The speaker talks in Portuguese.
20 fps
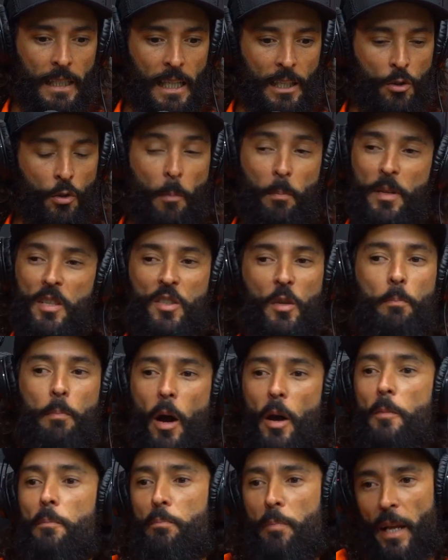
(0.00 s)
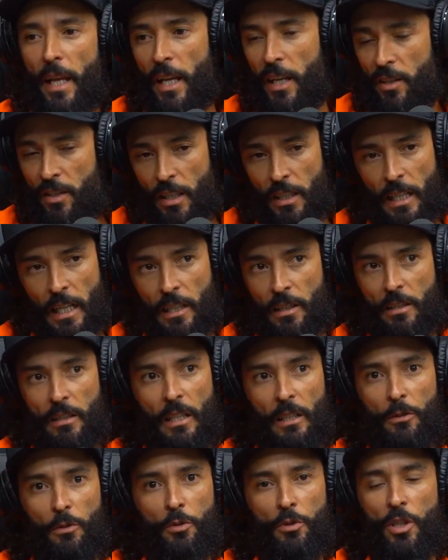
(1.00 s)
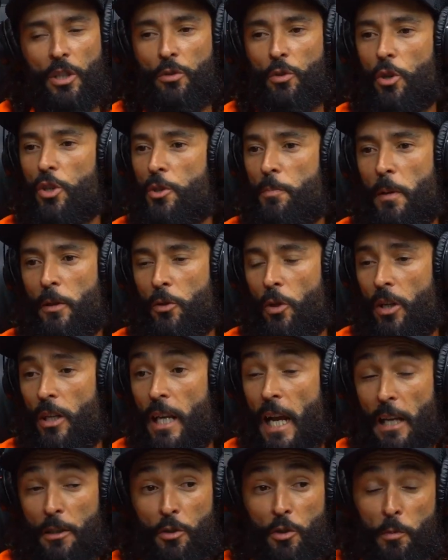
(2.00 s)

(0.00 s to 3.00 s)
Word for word: da sua principal empresa, das, da, do setor de petróleo e gás.